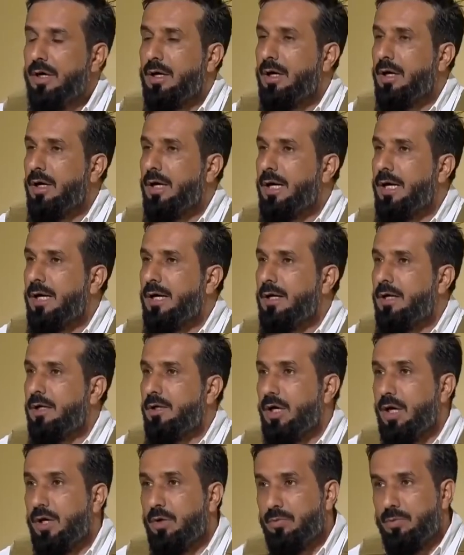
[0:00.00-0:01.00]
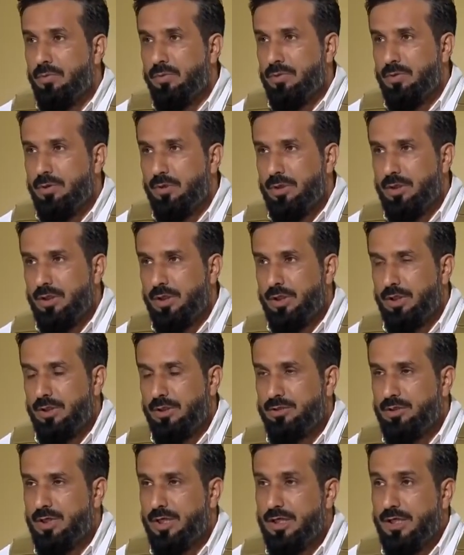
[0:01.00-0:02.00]
آه، أو
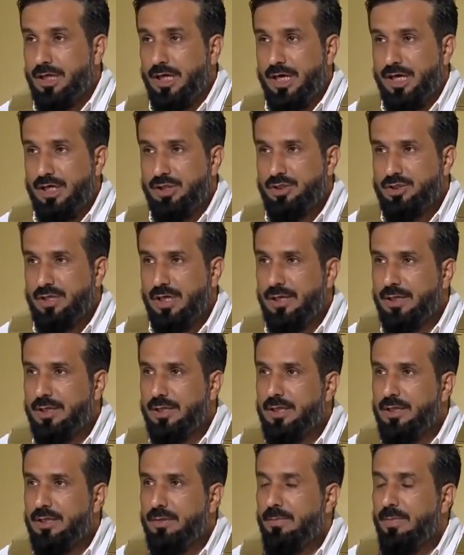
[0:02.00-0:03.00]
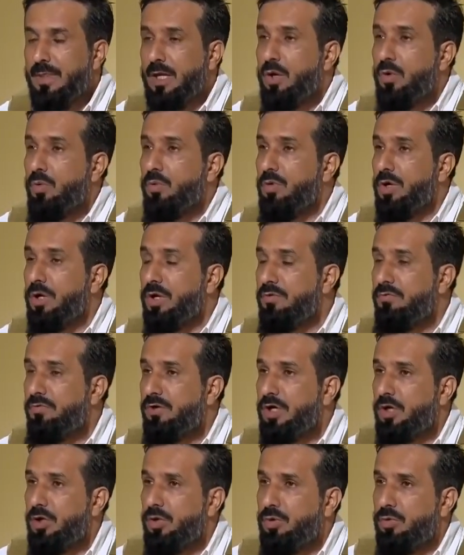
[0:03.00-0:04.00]
آه، تركه يستلقي
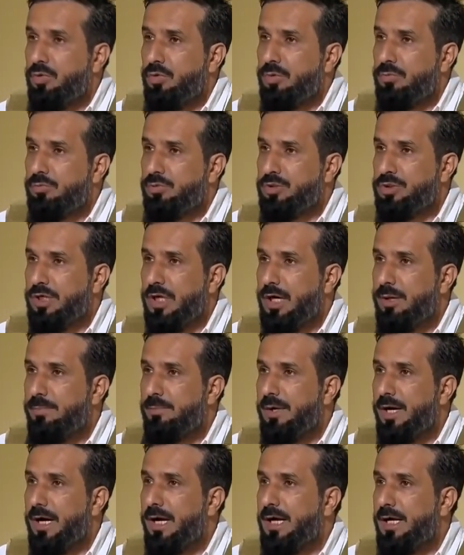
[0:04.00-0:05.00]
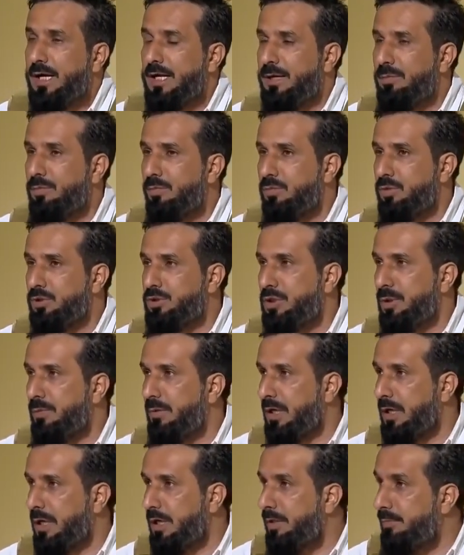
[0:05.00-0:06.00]
ورفع العضو المصاب أعلى من
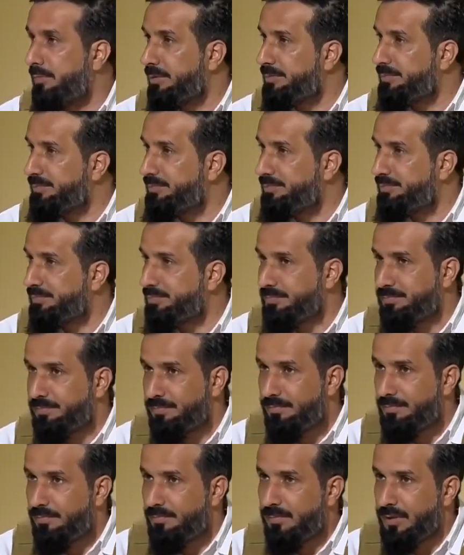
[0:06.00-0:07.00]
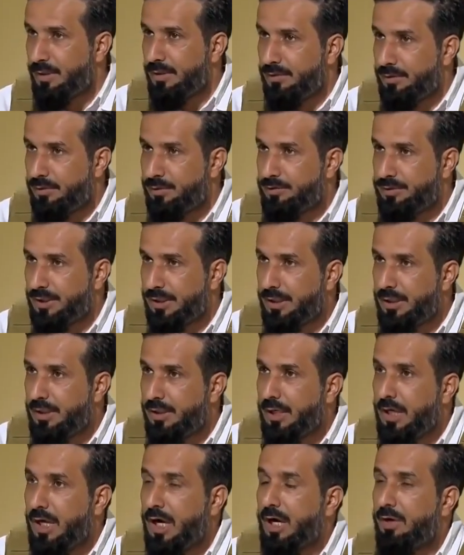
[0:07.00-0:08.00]
مستوى القلب
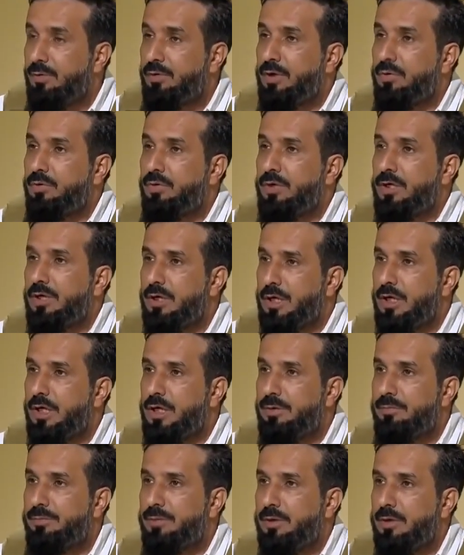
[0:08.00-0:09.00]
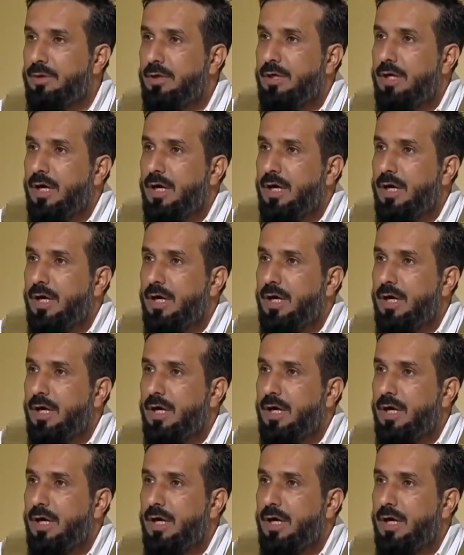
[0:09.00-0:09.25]
زين أو يكون القلب